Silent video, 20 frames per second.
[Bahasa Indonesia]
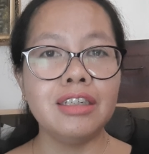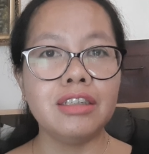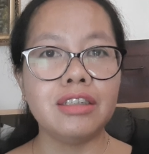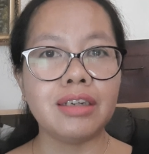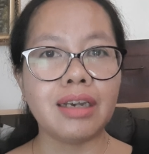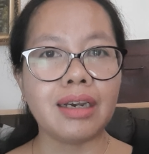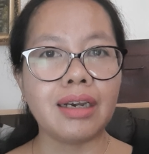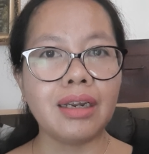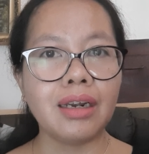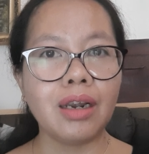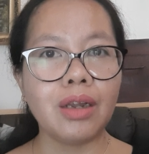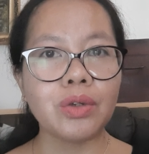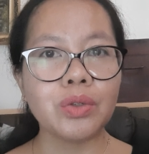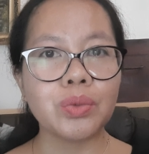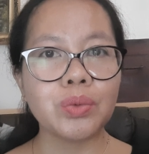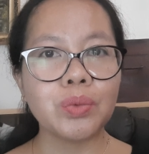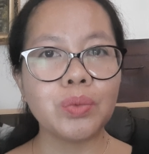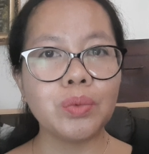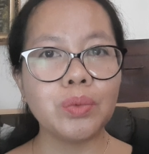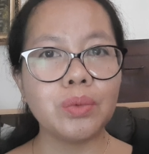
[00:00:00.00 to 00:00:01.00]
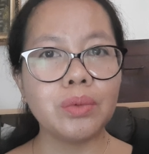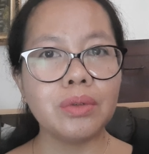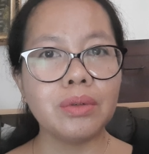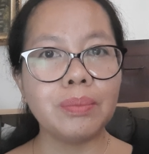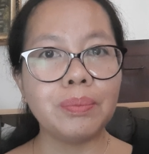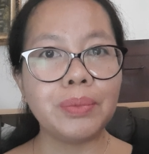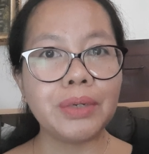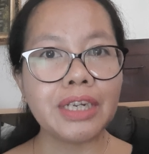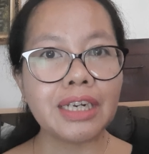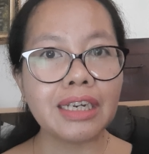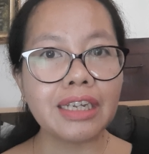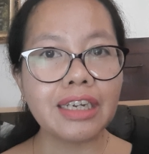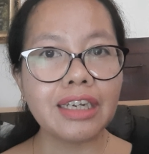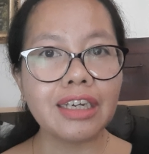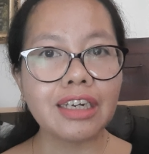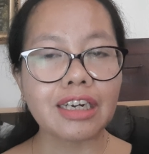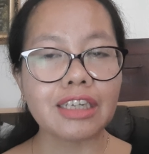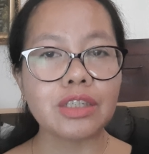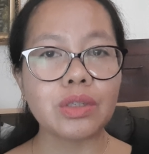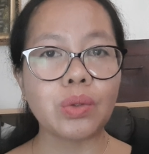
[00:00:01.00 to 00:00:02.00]
Jangan langsung pilih
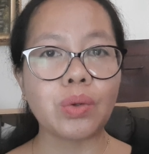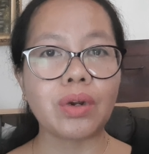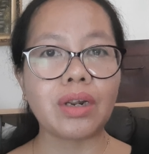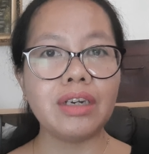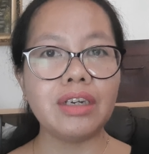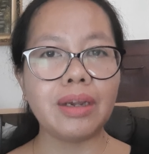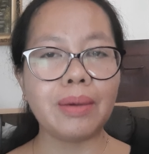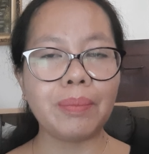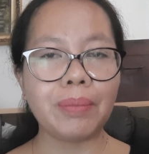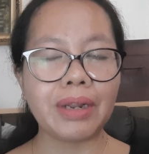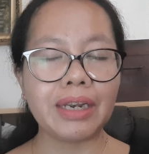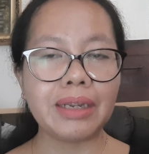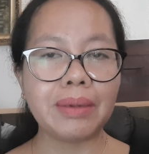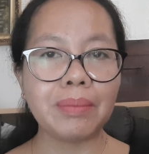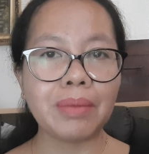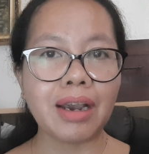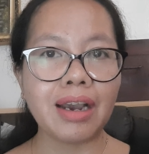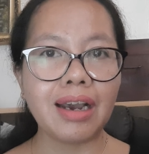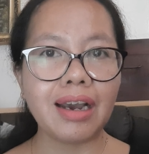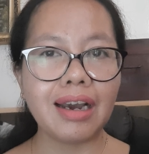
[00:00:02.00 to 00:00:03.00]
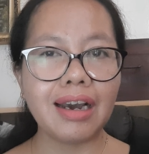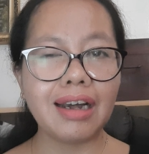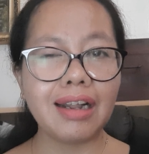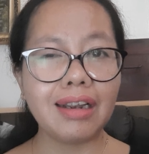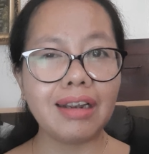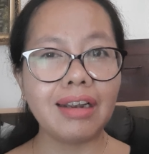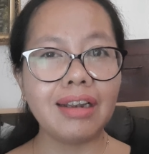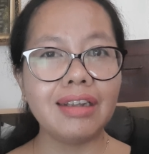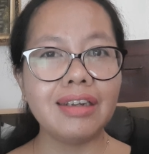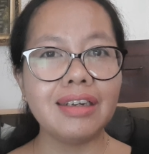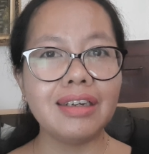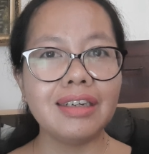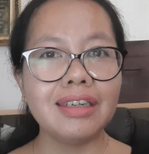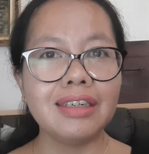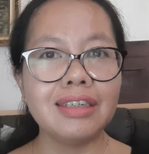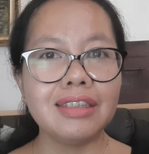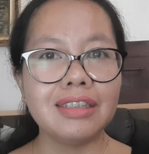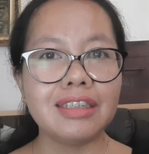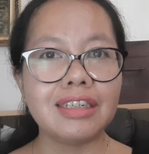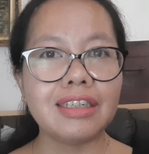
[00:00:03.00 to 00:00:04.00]
restoran yang paling mahal.
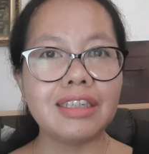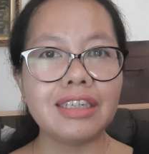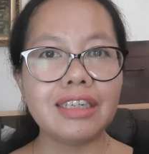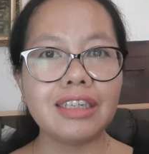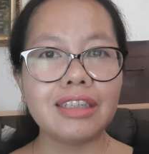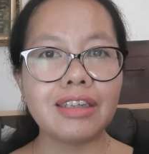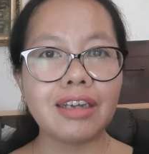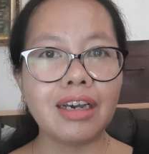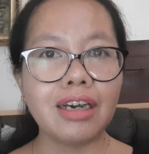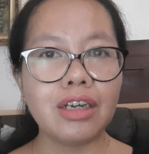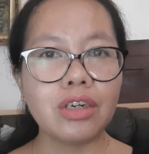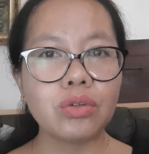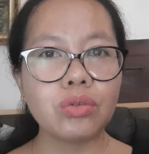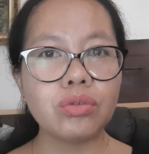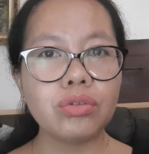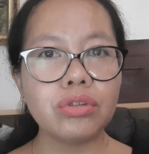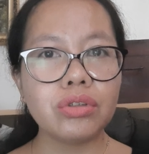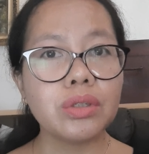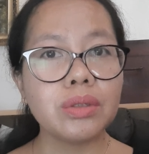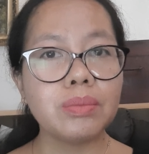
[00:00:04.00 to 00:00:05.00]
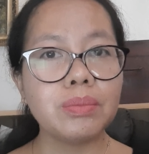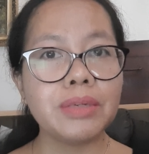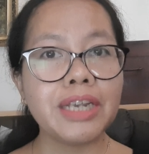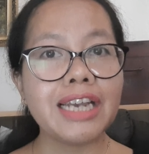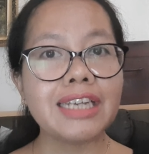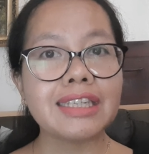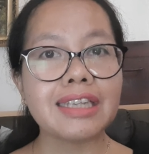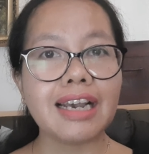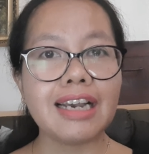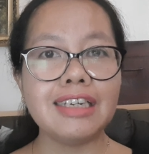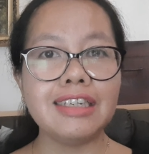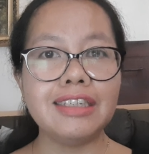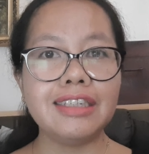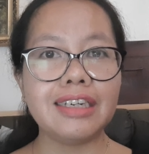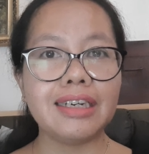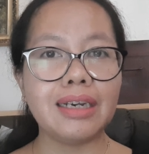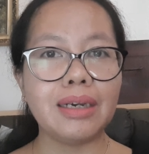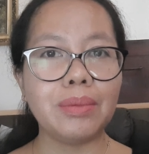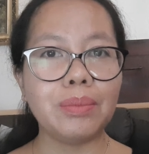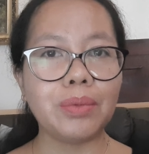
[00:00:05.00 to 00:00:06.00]
Jadi kita harus biasa
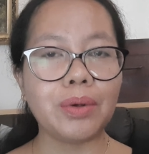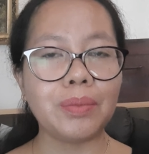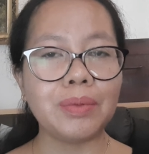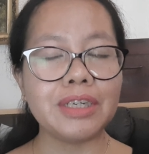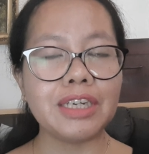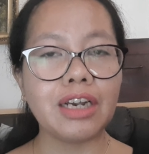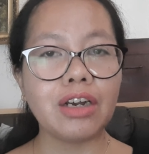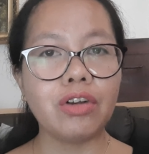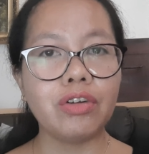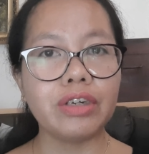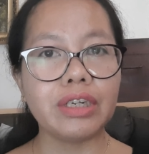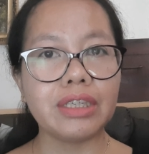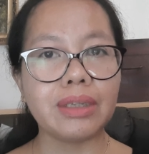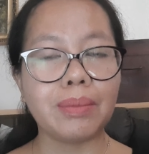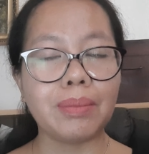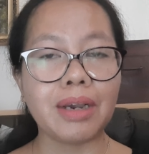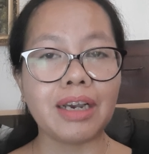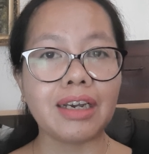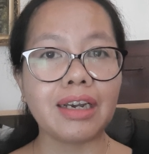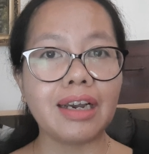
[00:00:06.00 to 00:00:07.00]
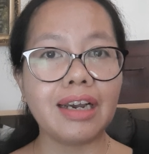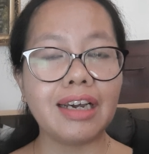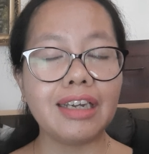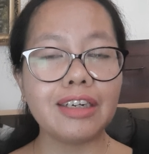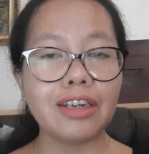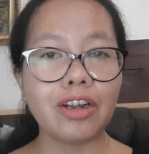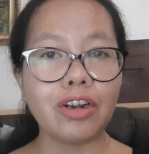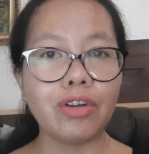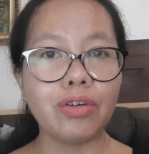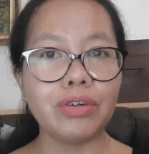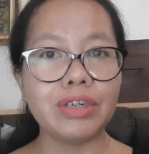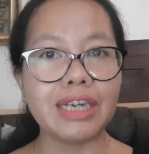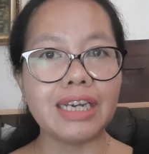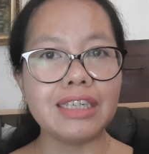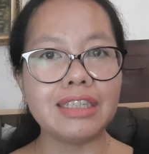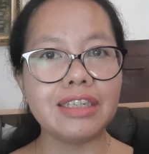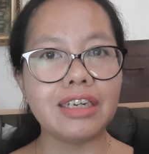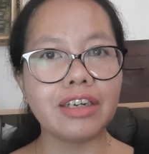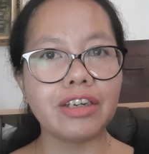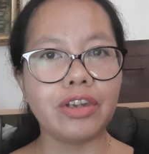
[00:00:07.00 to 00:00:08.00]
aja. Umpamanya kalau kita makan, kalau
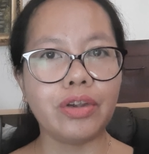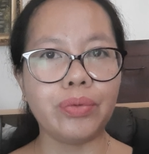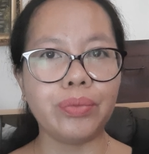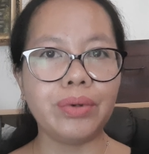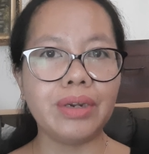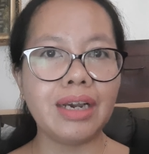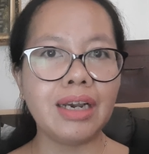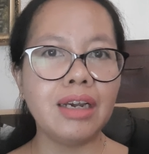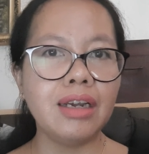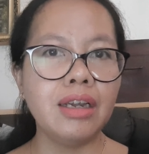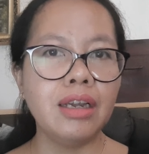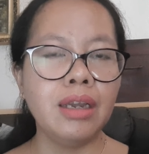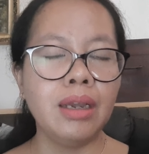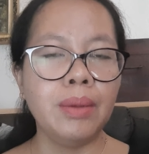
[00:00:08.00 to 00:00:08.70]
diajak ya udah